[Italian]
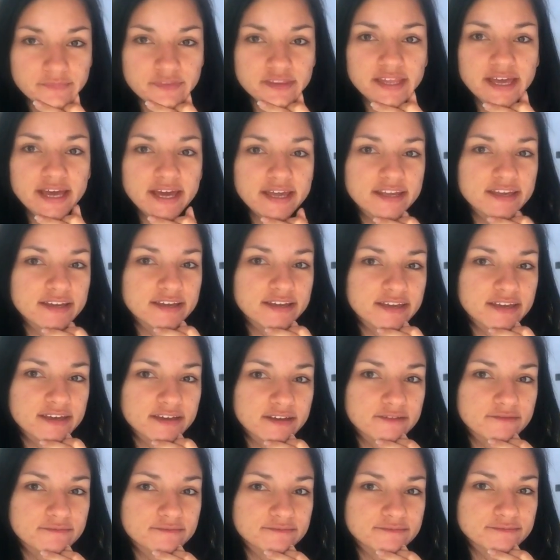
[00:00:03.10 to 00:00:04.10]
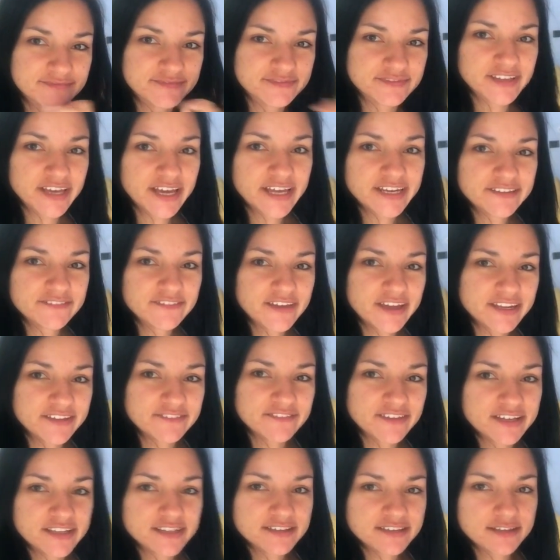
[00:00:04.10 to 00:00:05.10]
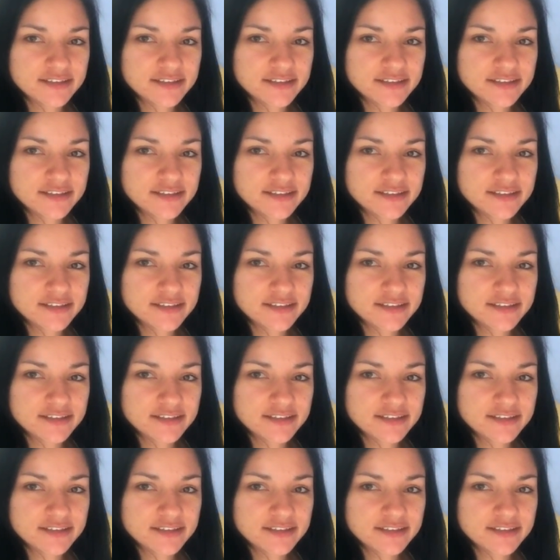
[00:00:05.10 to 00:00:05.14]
Derek, vieni, vieni, vieni a